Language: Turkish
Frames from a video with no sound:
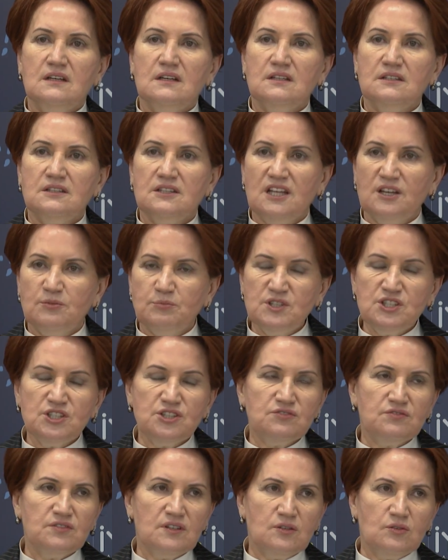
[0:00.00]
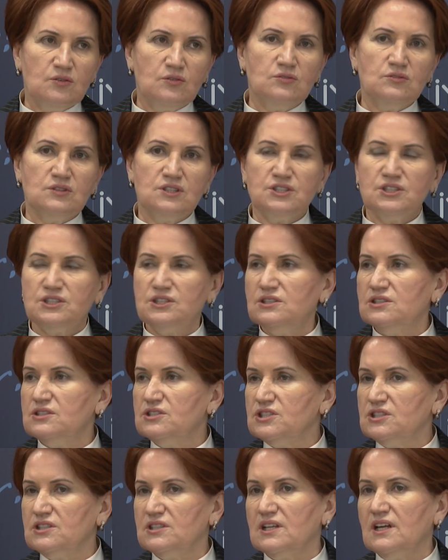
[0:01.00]
demiş ve onun için
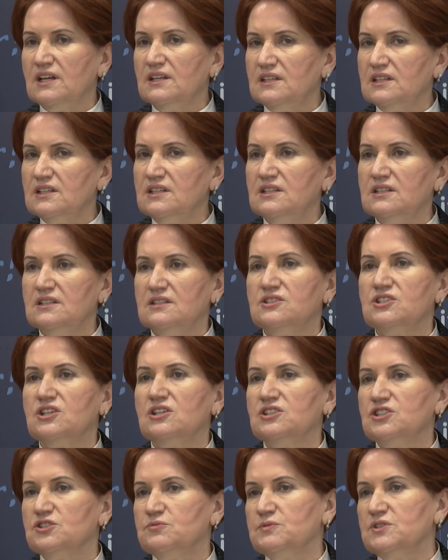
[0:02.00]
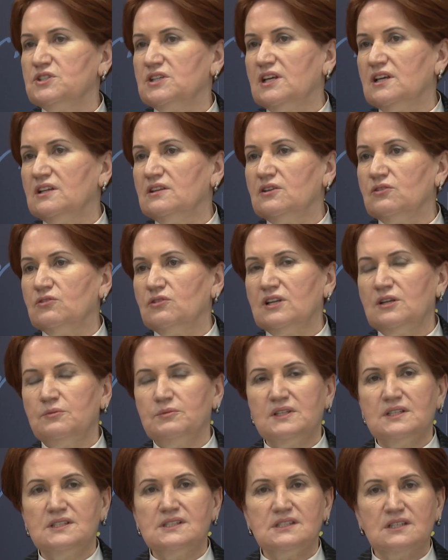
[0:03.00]
cidden iyi çalışmış kendine göre
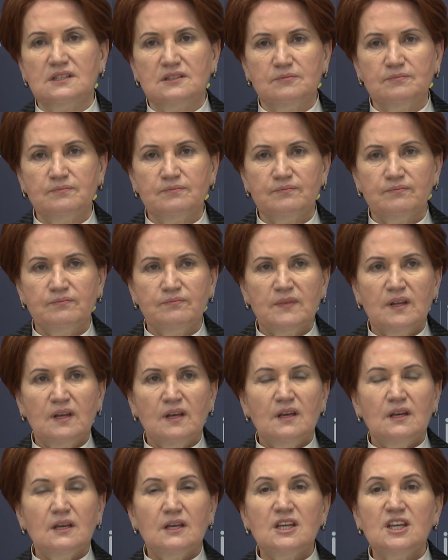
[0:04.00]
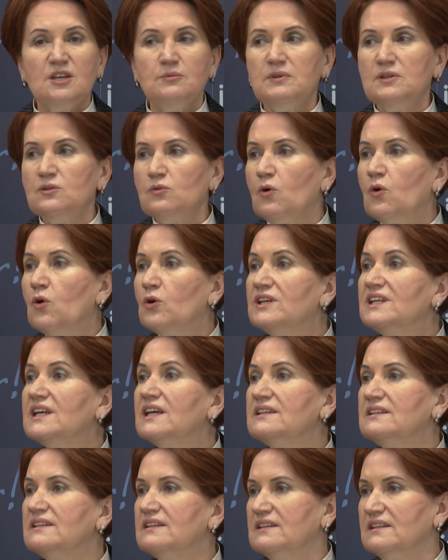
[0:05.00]
bir insanım.
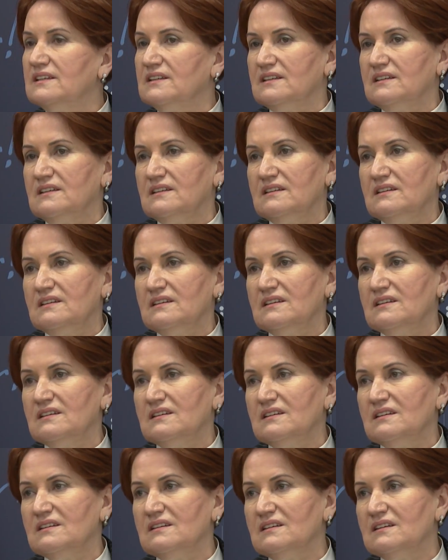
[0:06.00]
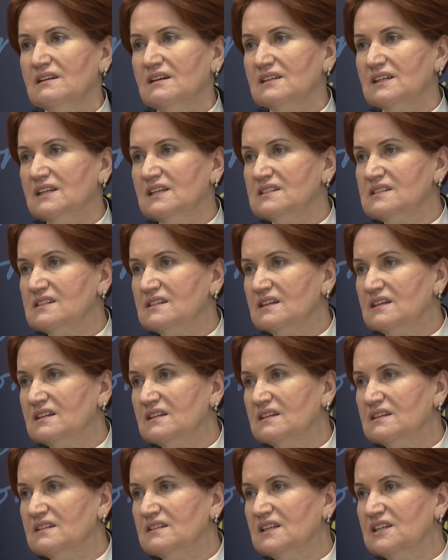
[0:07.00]
2017 e,
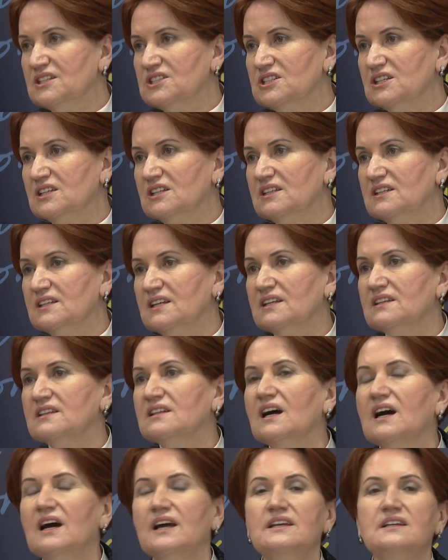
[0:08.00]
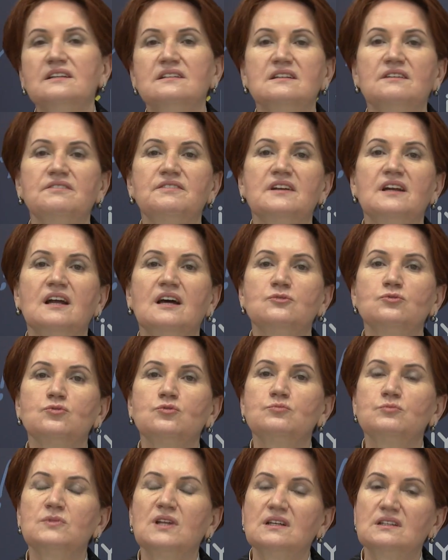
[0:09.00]
anayasa değişikliğine dair
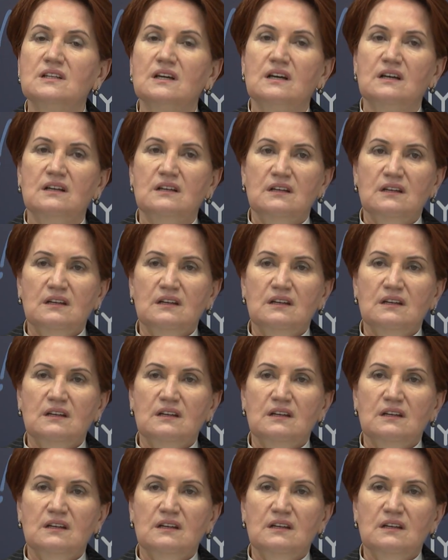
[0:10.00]
referandumda da